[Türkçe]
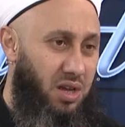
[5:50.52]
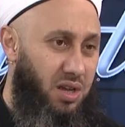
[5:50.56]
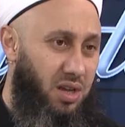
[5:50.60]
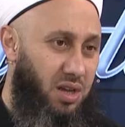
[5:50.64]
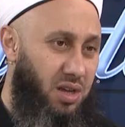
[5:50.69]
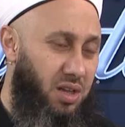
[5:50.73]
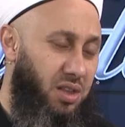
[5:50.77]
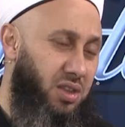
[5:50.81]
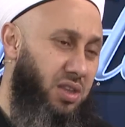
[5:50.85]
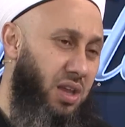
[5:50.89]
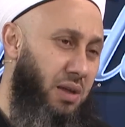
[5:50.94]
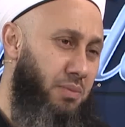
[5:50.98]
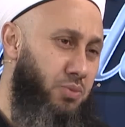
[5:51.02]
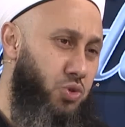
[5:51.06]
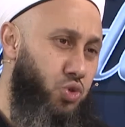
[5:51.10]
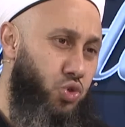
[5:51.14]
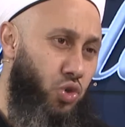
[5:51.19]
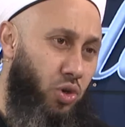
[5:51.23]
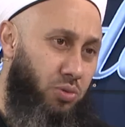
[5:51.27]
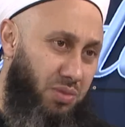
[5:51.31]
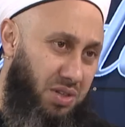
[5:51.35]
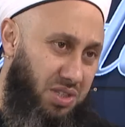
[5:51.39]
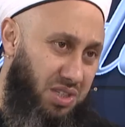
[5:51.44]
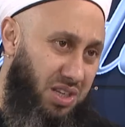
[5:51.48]
Evet. E,
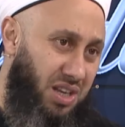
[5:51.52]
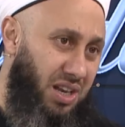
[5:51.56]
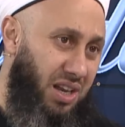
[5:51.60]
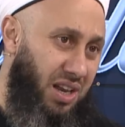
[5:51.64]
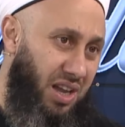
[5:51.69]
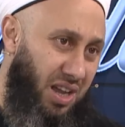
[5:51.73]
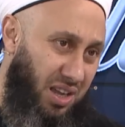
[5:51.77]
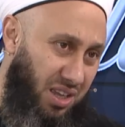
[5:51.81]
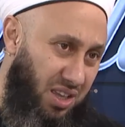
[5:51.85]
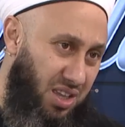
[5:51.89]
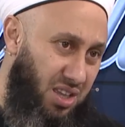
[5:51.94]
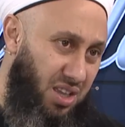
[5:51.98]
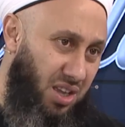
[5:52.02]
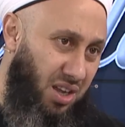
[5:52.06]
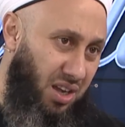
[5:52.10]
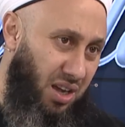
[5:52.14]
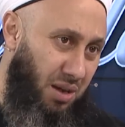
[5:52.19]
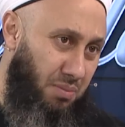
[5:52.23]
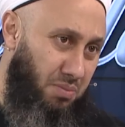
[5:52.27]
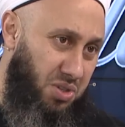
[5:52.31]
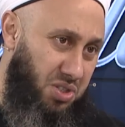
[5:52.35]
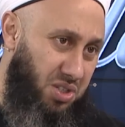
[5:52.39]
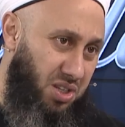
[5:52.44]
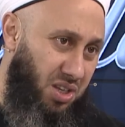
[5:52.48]
temiz olmaz. İlla ki
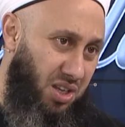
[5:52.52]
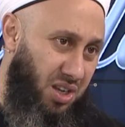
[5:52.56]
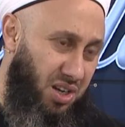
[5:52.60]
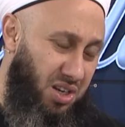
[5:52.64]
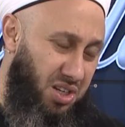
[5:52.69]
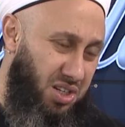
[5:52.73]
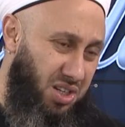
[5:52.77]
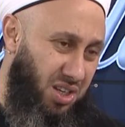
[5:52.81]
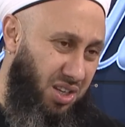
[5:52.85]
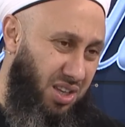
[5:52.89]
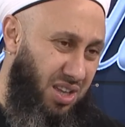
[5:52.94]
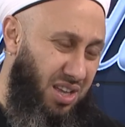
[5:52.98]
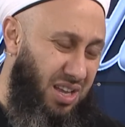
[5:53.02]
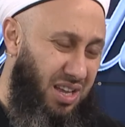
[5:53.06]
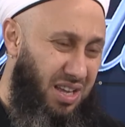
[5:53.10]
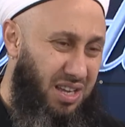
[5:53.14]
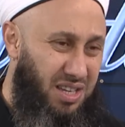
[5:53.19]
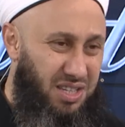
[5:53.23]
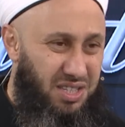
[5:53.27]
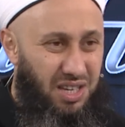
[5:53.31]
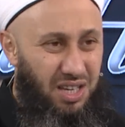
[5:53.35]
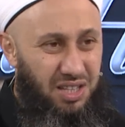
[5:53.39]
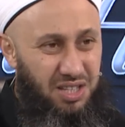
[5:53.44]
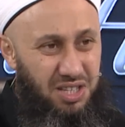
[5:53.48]
yıkanması gerekecek. Hı
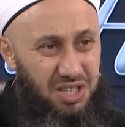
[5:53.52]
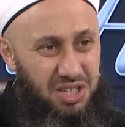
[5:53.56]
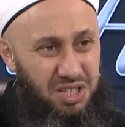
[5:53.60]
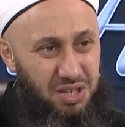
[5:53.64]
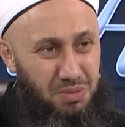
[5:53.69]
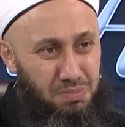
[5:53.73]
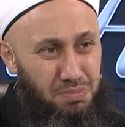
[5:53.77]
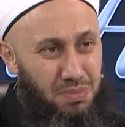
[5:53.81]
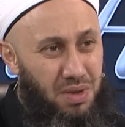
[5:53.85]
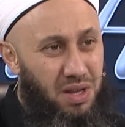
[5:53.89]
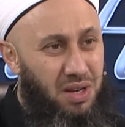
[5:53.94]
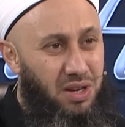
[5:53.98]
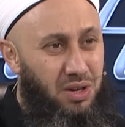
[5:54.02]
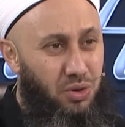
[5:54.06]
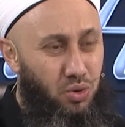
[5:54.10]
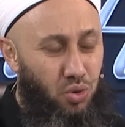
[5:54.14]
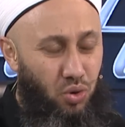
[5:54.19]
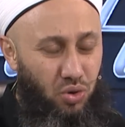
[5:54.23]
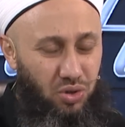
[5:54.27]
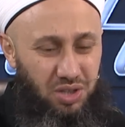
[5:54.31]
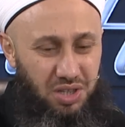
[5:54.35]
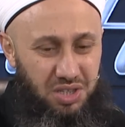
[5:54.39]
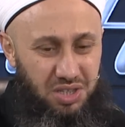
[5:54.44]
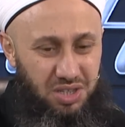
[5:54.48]
hı. Sadece meni
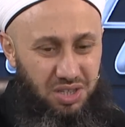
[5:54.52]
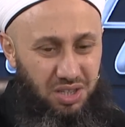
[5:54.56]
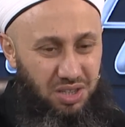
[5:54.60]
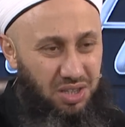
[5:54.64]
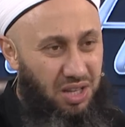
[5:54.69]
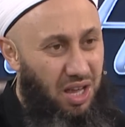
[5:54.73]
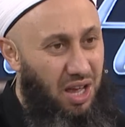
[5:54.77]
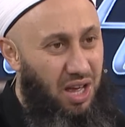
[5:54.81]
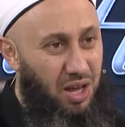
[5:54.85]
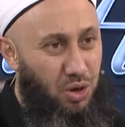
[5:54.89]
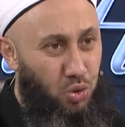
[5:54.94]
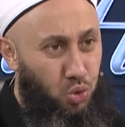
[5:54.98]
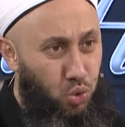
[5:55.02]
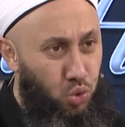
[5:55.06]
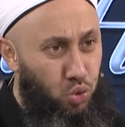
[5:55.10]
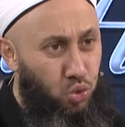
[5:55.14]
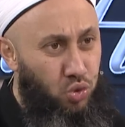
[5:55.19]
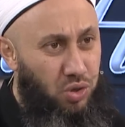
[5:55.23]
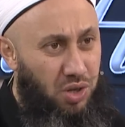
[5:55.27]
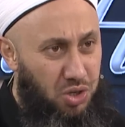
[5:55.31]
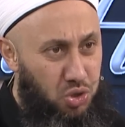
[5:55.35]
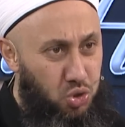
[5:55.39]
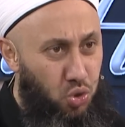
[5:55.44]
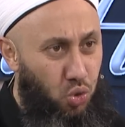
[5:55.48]
noktasında eğer
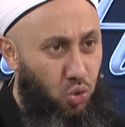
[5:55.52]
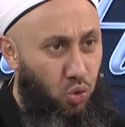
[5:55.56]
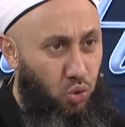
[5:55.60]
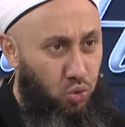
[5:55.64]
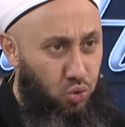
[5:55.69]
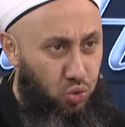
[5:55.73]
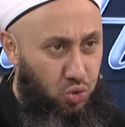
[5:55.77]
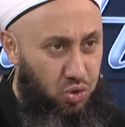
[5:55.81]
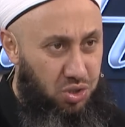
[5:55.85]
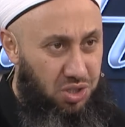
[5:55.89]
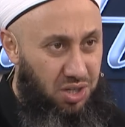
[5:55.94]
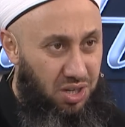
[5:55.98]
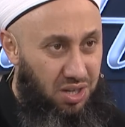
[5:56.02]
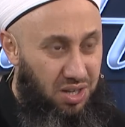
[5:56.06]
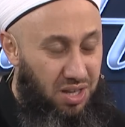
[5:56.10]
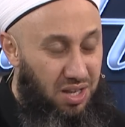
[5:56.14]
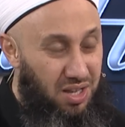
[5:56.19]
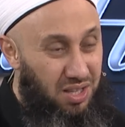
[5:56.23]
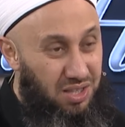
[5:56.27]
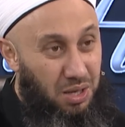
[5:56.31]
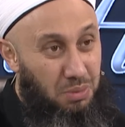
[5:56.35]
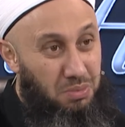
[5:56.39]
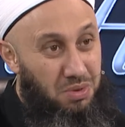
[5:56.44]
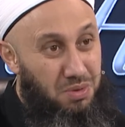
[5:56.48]
kuruyacak olursa,
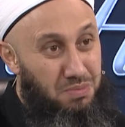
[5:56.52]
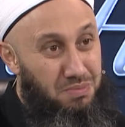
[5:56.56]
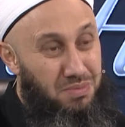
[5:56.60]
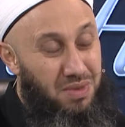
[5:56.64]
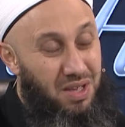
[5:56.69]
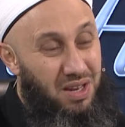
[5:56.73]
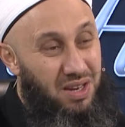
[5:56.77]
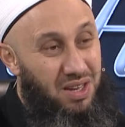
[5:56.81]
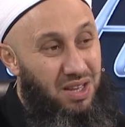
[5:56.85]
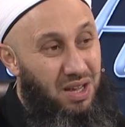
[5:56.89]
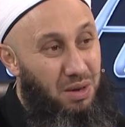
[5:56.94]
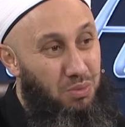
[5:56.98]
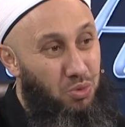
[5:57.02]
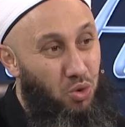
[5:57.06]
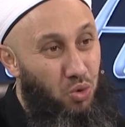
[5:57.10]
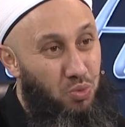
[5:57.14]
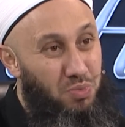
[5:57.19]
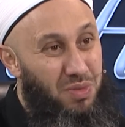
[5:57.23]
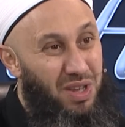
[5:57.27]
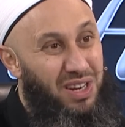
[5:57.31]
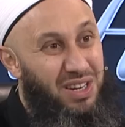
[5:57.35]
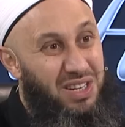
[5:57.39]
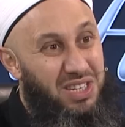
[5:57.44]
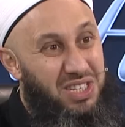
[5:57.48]
tabii meni ama o
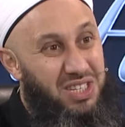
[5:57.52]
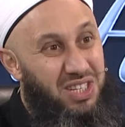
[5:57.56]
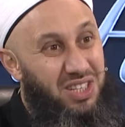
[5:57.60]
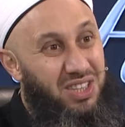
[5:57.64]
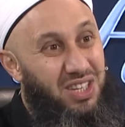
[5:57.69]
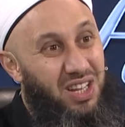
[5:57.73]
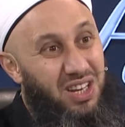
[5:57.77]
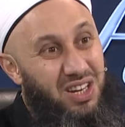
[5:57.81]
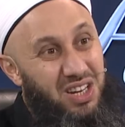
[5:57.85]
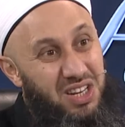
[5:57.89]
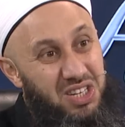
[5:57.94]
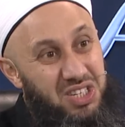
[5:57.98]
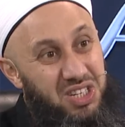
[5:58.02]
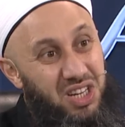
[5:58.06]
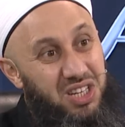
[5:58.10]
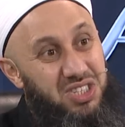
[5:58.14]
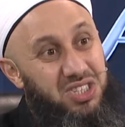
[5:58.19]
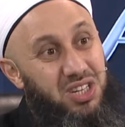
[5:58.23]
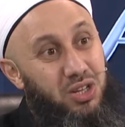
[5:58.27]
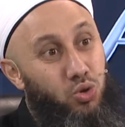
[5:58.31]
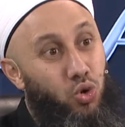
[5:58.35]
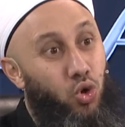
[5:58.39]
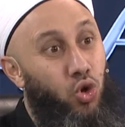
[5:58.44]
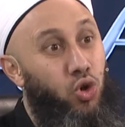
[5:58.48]
menin içinde
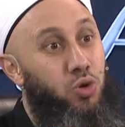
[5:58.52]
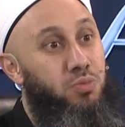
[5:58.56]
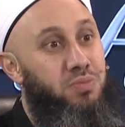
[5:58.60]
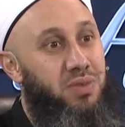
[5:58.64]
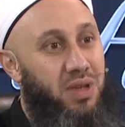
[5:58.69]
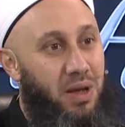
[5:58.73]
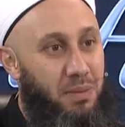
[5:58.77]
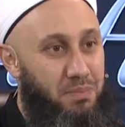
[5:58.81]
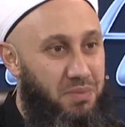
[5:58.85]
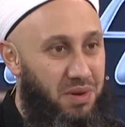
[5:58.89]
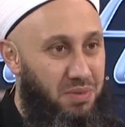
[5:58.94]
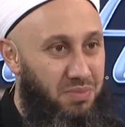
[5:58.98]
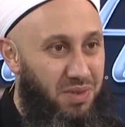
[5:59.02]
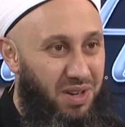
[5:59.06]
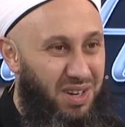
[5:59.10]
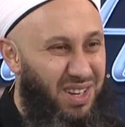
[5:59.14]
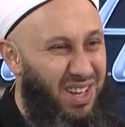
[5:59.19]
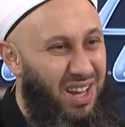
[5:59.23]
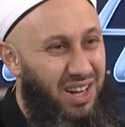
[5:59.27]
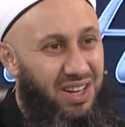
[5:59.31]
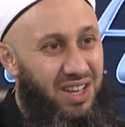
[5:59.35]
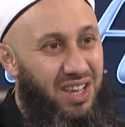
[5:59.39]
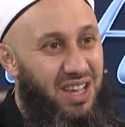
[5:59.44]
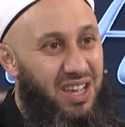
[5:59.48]
necaset olmayan bir meni.
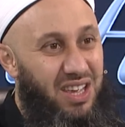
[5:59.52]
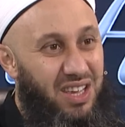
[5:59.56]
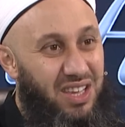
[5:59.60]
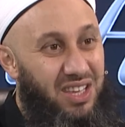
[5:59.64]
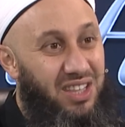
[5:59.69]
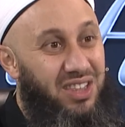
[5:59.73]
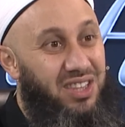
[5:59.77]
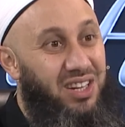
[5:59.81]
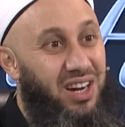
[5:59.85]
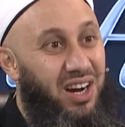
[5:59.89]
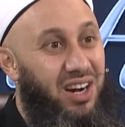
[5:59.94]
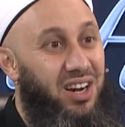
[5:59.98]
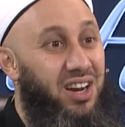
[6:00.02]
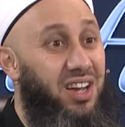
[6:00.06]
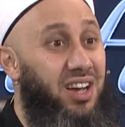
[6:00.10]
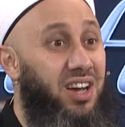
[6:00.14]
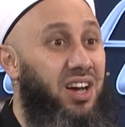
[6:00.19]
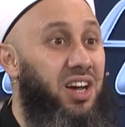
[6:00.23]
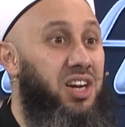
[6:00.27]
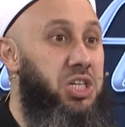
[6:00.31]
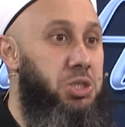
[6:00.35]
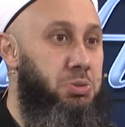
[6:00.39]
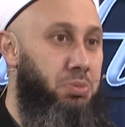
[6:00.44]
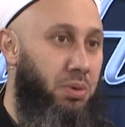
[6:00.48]
Yani idrarla
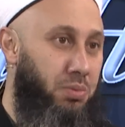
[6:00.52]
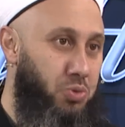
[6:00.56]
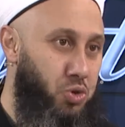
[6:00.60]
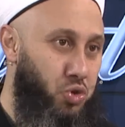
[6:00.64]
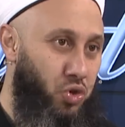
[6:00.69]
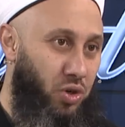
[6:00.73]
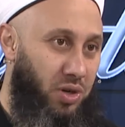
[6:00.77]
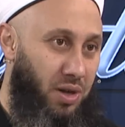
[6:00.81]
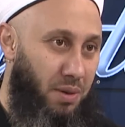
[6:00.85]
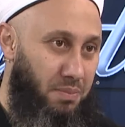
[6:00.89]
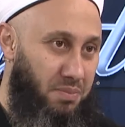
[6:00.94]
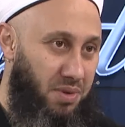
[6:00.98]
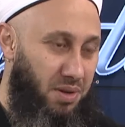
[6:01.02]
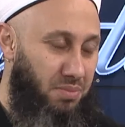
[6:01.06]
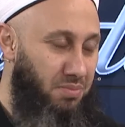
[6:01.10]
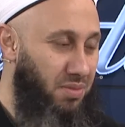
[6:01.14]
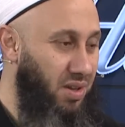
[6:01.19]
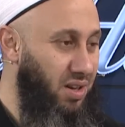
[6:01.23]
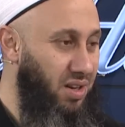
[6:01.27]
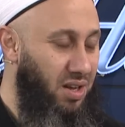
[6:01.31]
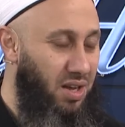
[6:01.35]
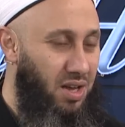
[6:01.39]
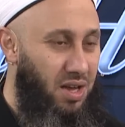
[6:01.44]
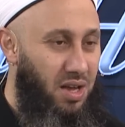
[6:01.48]
karışmamış olan hı hı. bir
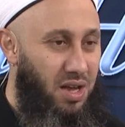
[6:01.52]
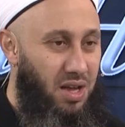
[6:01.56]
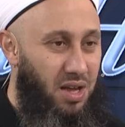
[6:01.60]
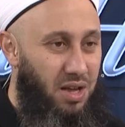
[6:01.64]
meni.